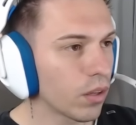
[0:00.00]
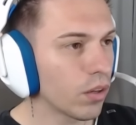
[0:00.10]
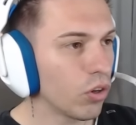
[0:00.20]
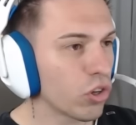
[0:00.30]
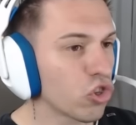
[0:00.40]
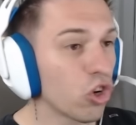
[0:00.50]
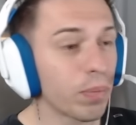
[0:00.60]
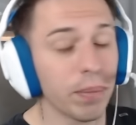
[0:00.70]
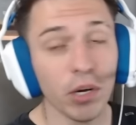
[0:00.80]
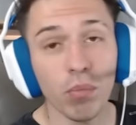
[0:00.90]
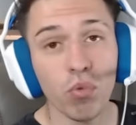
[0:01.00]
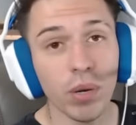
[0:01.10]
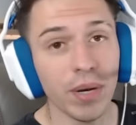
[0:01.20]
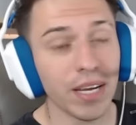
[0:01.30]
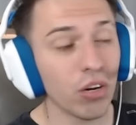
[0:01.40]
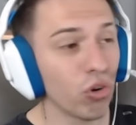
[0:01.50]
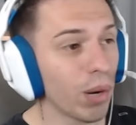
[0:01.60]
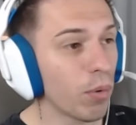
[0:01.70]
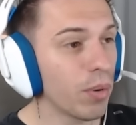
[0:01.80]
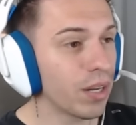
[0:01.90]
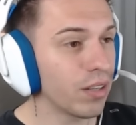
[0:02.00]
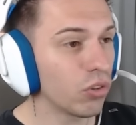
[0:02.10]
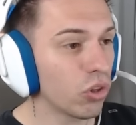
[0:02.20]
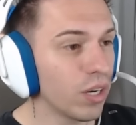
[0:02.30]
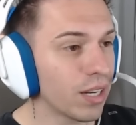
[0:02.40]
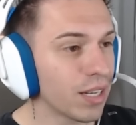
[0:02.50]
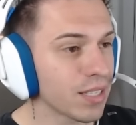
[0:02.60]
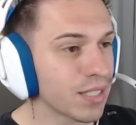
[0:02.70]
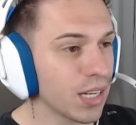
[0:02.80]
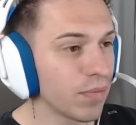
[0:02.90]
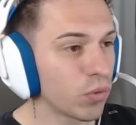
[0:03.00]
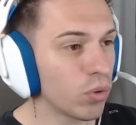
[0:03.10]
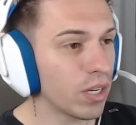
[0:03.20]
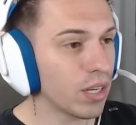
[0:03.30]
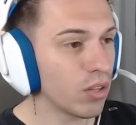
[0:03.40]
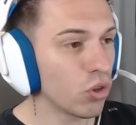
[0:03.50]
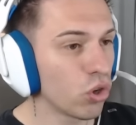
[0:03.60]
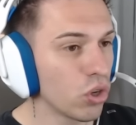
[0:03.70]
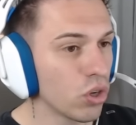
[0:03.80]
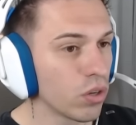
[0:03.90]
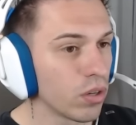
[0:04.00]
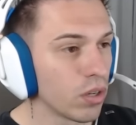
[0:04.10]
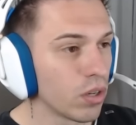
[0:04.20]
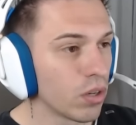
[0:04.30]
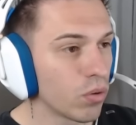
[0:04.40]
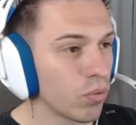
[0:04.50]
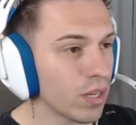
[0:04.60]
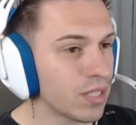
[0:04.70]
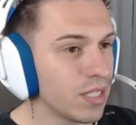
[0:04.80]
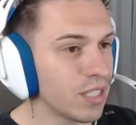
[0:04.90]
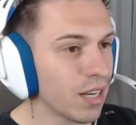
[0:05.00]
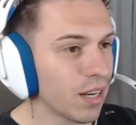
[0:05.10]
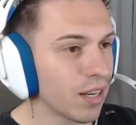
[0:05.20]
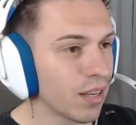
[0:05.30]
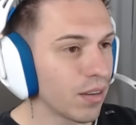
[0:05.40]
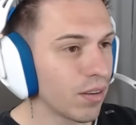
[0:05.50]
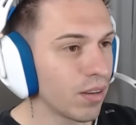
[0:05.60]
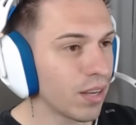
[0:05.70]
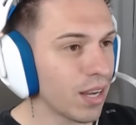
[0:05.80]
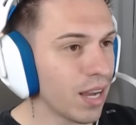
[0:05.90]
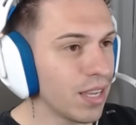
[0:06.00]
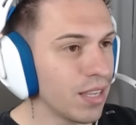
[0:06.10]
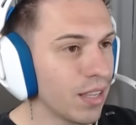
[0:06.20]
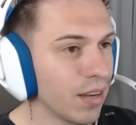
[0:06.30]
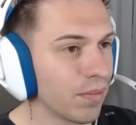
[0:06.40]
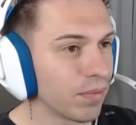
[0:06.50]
Creo que son los primeros muebles que logramos ver dentro de la casa. Un escritorio, una silla caída